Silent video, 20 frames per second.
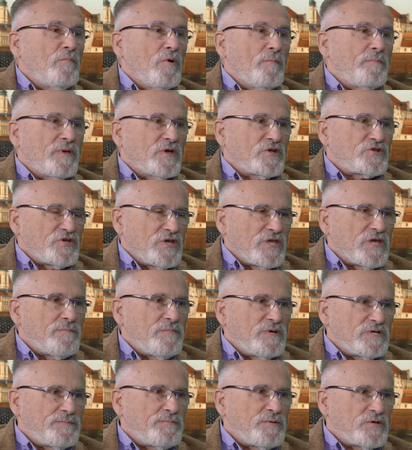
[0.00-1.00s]
po pierwsze,
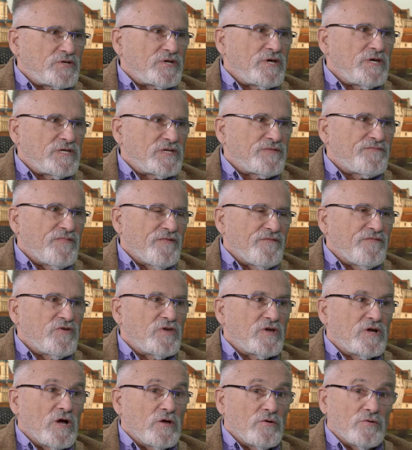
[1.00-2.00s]
niebezpieczeństwem
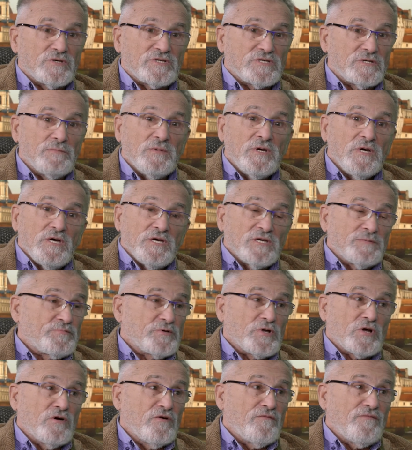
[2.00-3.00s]
wynikającym z
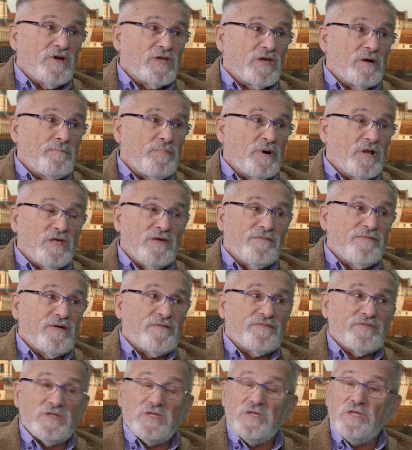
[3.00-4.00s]
przechowywania
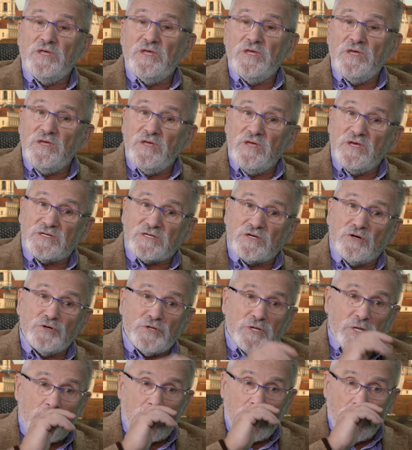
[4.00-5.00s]
paliwa
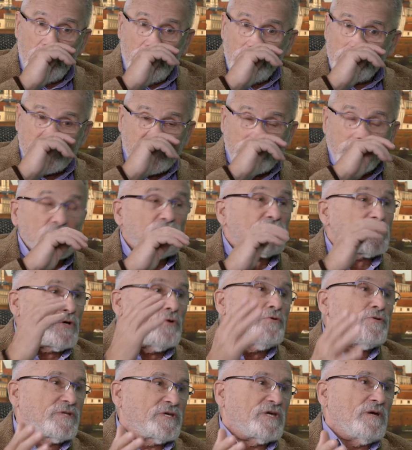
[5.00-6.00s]
niezgodnie z
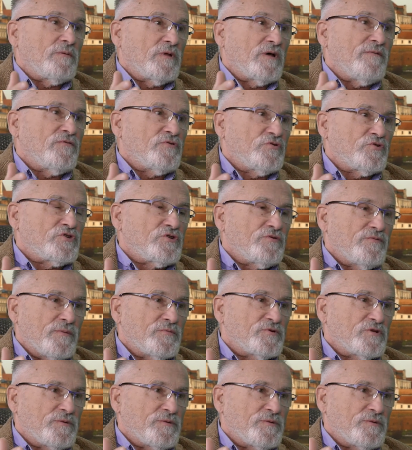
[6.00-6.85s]
rozsądkiem, nawet już nie wiem,